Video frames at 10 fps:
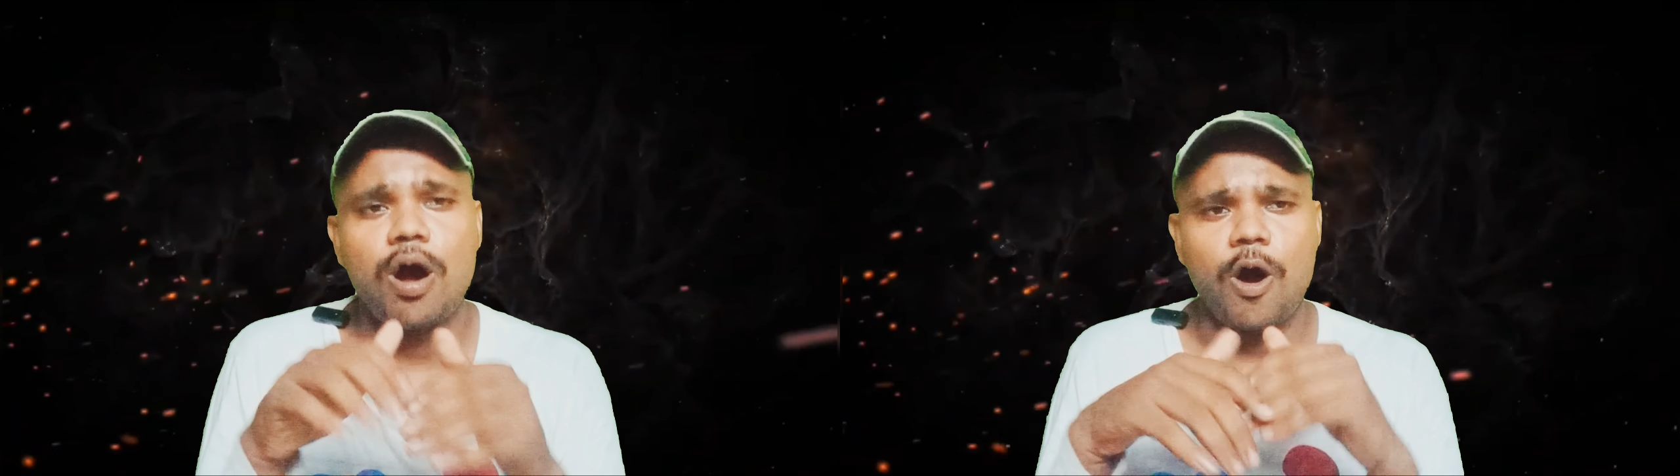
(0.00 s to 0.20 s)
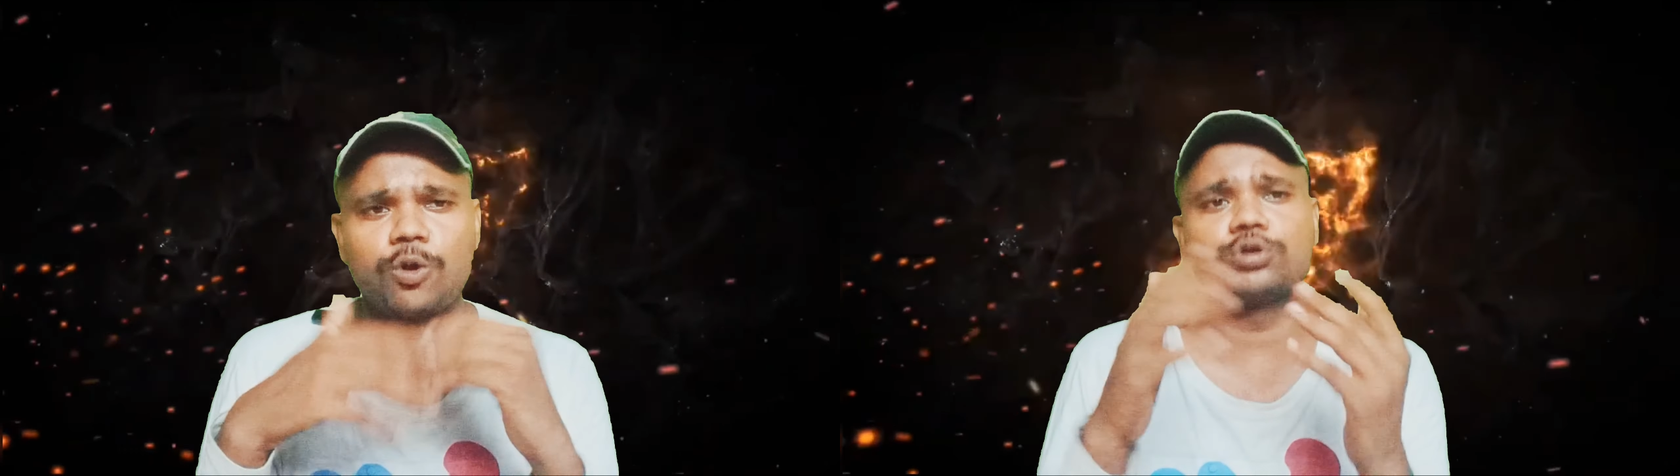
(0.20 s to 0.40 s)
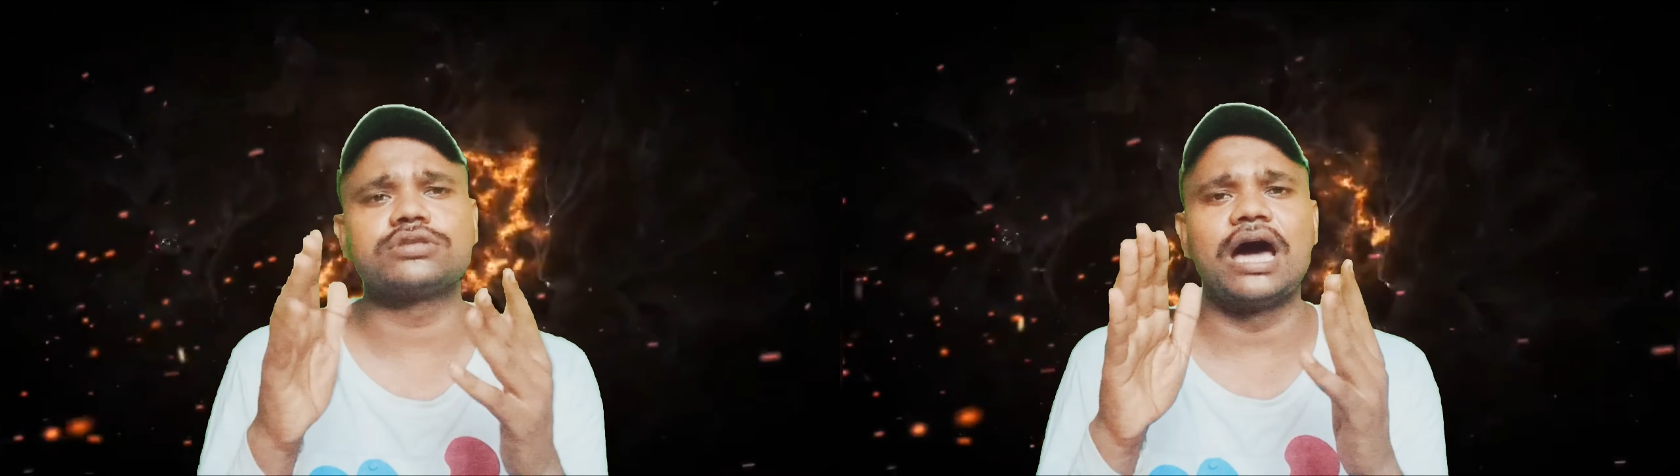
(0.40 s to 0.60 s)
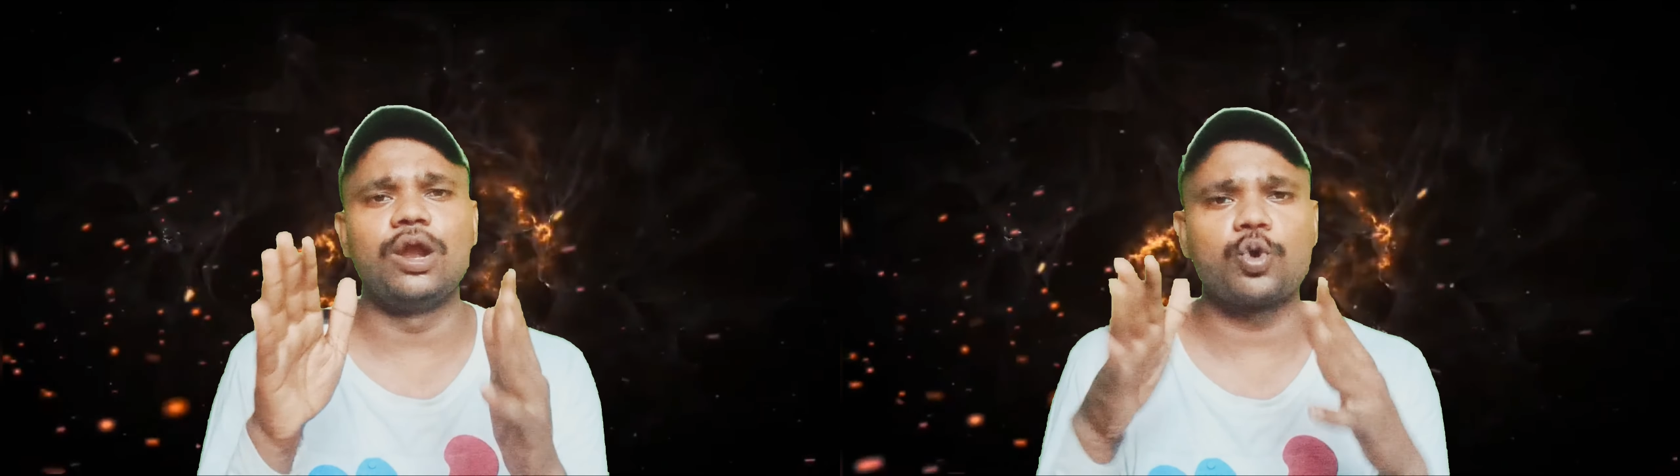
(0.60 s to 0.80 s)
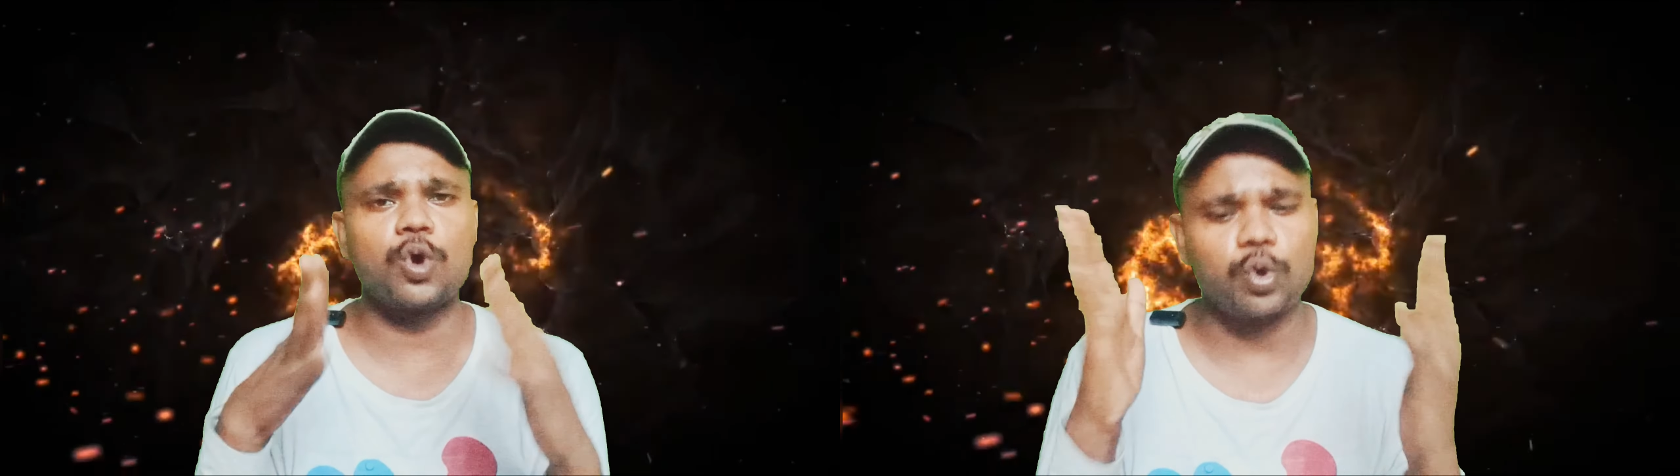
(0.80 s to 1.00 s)
और उस ताले
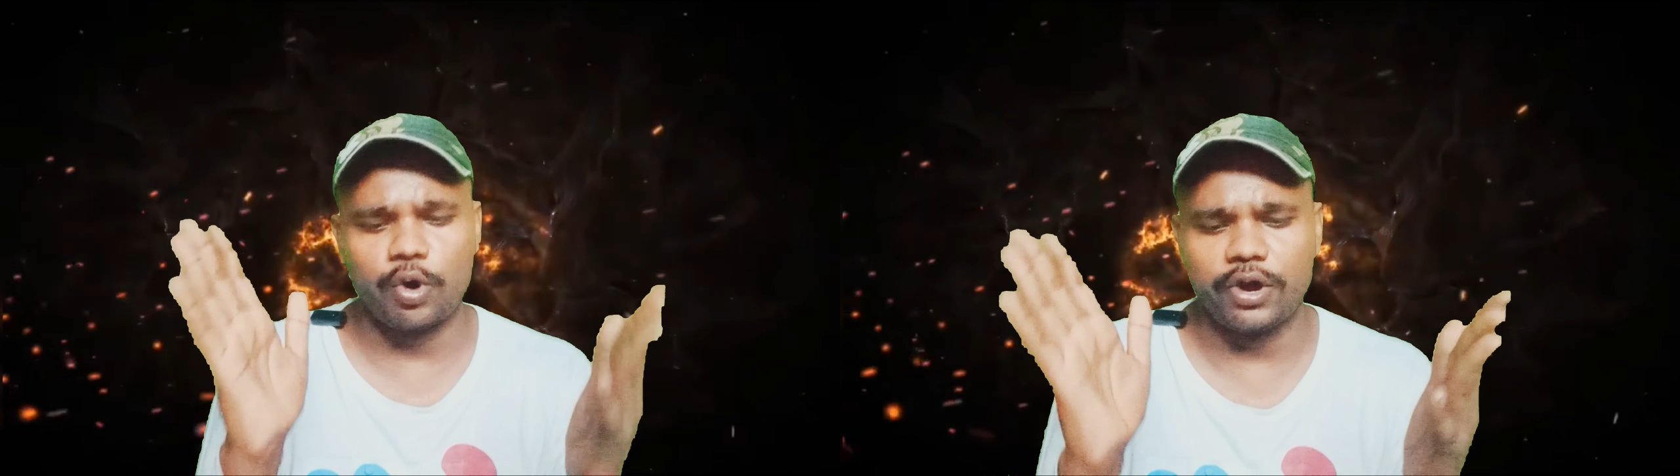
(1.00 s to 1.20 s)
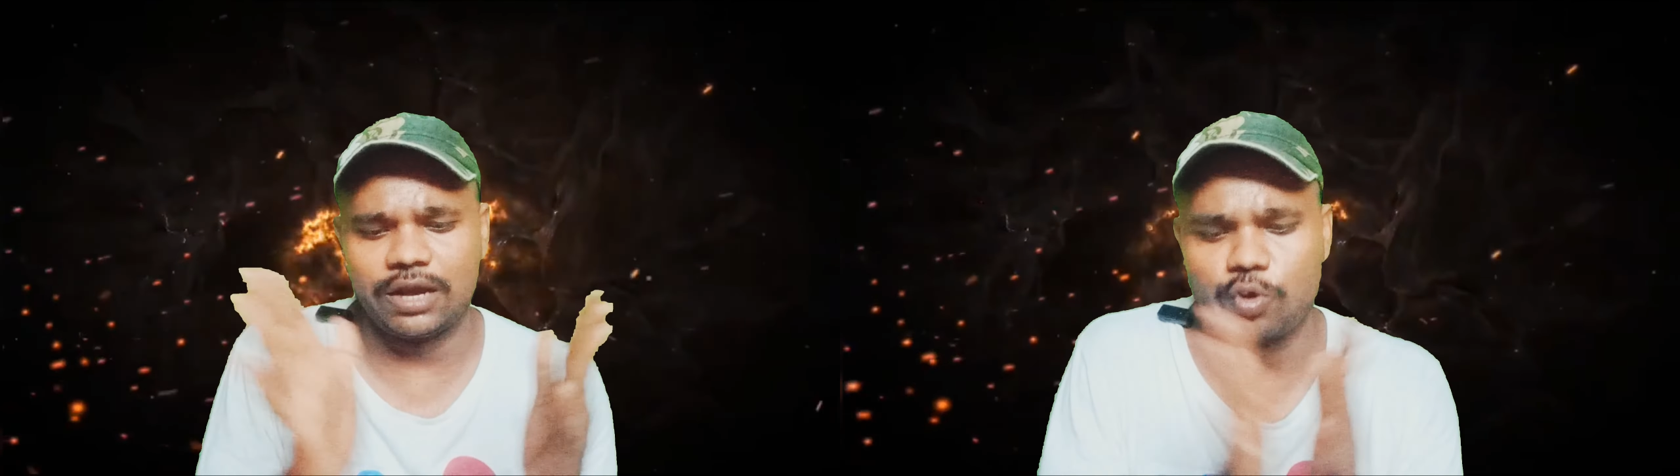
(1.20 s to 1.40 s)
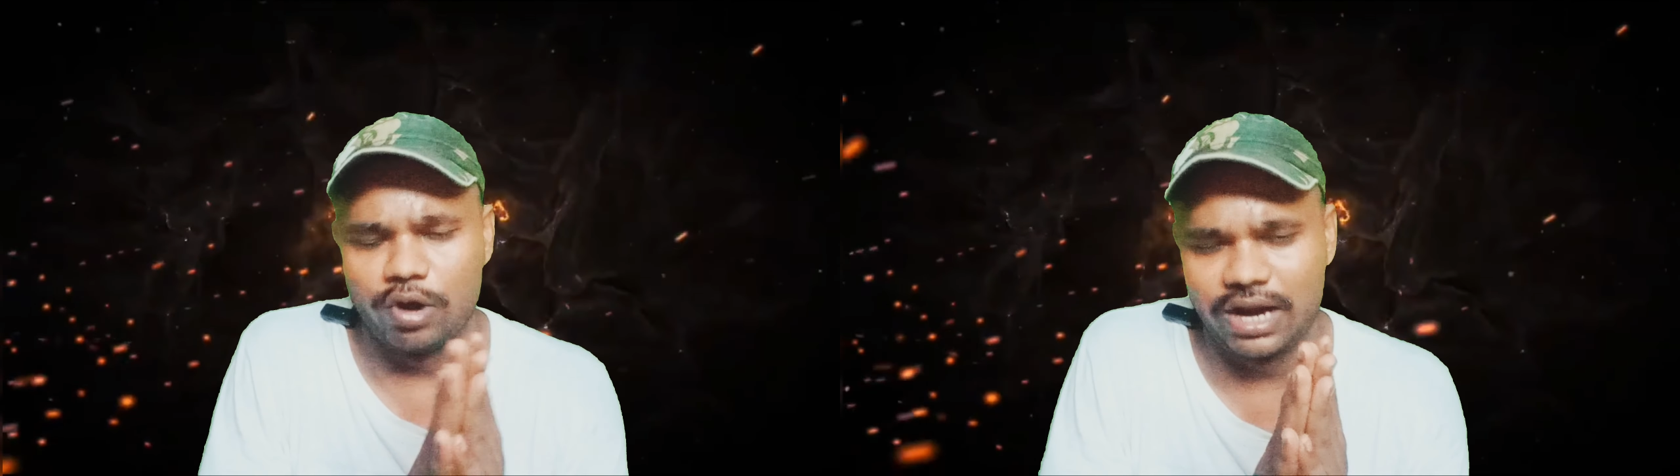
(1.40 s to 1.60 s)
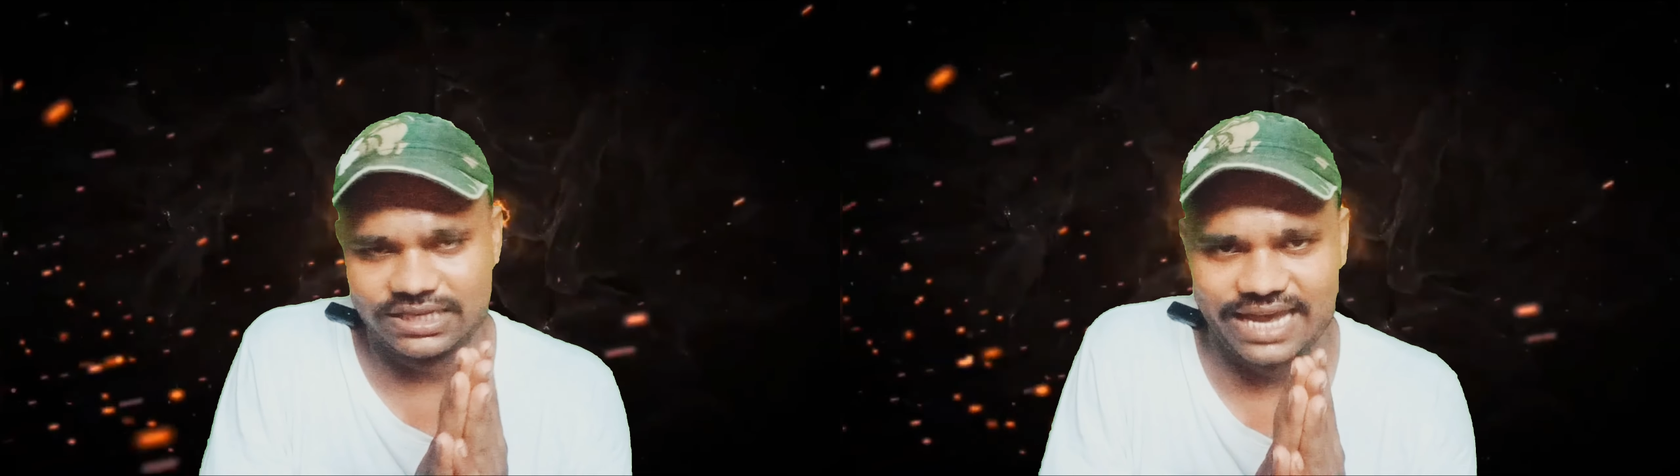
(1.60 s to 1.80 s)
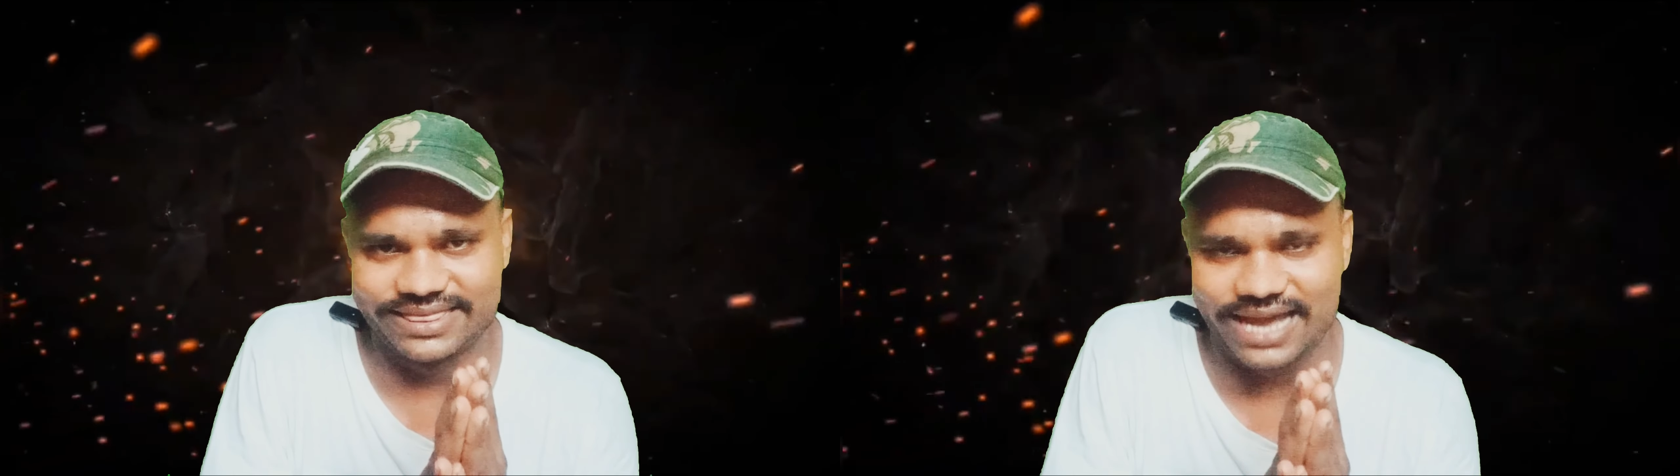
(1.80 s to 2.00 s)
को कोई नहीं खोलना
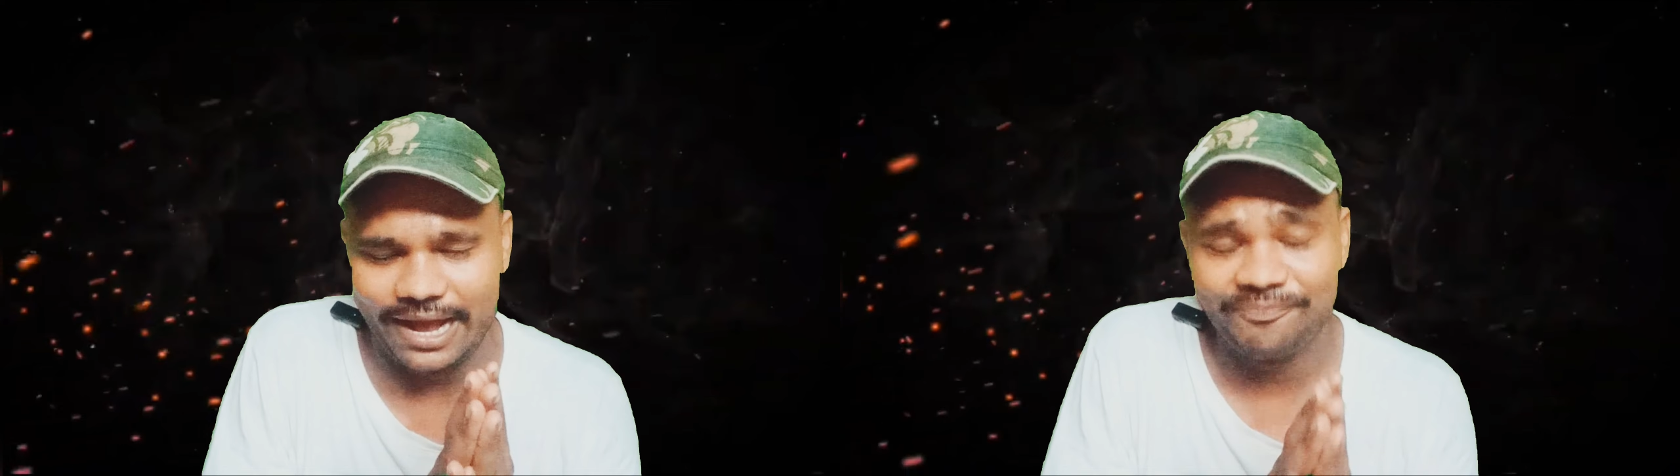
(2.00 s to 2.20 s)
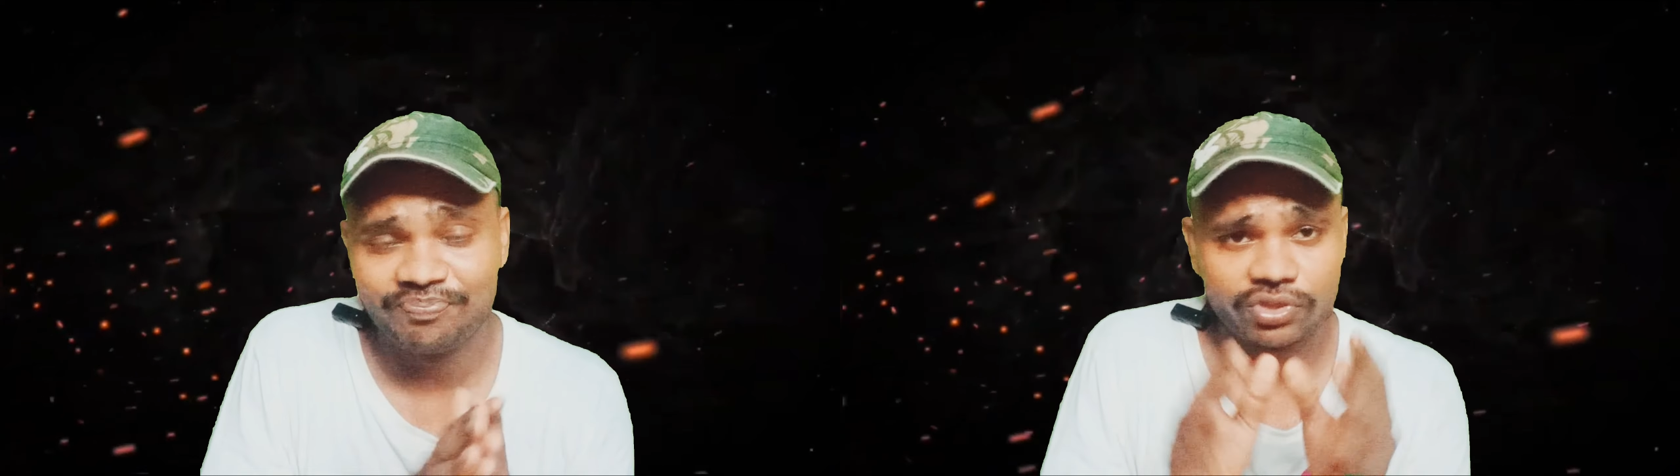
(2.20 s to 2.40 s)
चाहता है